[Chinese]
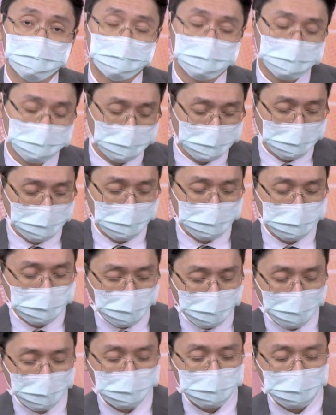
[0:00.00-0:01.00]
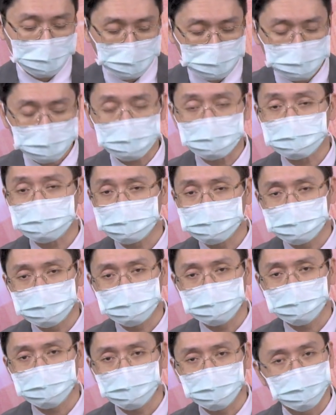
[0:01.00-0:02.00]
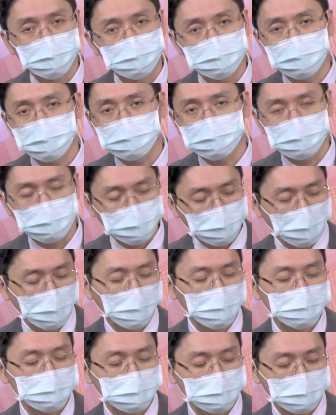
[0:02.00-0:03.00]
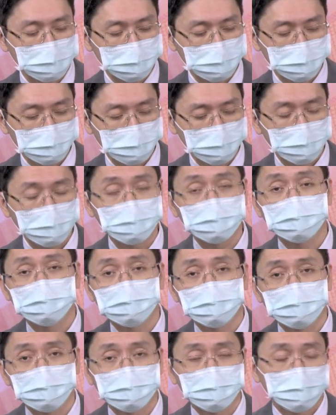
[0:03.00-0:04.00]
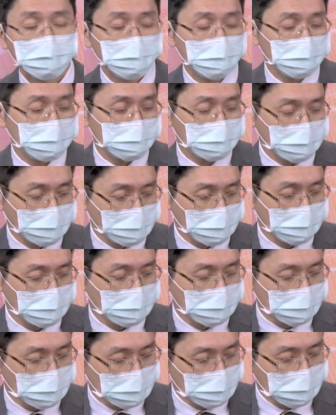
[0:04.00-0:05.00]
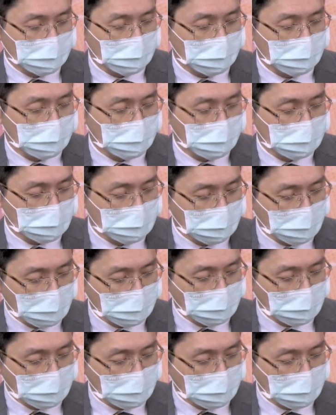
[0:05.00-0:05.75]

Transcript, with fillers: 这边你不换不调整，后面你会来不及。所以，请大